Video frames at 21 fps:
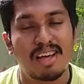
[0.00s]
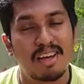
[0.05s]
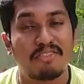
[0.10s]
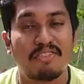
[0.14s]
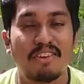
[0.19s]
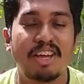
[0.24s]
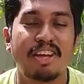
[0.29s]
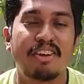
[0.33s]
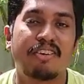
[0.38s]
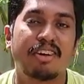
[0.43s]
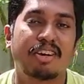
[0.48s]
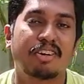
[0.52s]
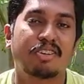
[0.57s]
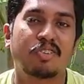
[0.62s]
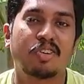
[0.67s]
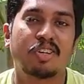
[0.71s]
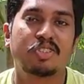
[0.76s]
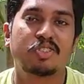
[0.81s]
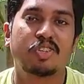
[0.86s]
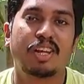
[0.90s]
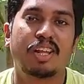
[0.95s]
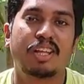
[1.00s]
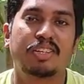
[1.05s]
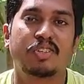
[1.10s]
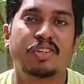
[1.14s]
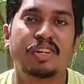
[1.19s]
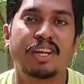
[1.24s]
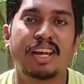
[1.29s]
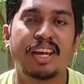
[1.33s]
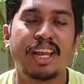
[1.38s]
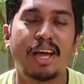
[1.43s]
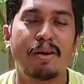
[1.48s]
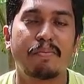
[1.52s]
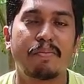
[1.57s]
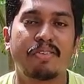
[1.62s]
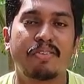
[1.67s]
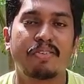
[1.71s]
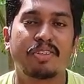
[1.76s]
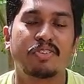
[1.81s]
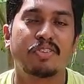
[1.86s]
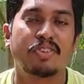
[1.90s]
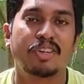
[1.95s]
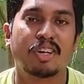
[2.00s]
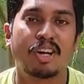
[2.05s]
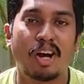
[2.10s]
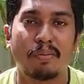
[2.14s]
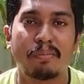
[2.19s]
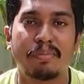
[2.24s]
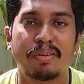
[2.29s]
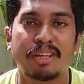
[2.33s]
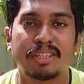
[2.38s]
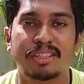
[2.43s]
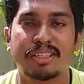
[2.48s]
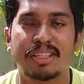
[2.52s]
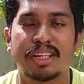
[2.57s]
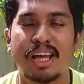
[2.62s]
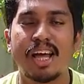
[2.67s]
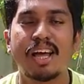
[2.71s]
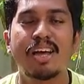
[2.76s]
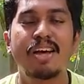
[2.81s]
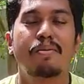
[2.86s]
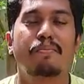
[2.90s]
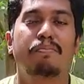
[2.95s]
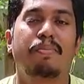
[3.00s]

ஃப்ளேவர்னு கூட சொல்லலாம் ஸோ எல்லாமே வந்து ஒரு காம்பினேஷனாக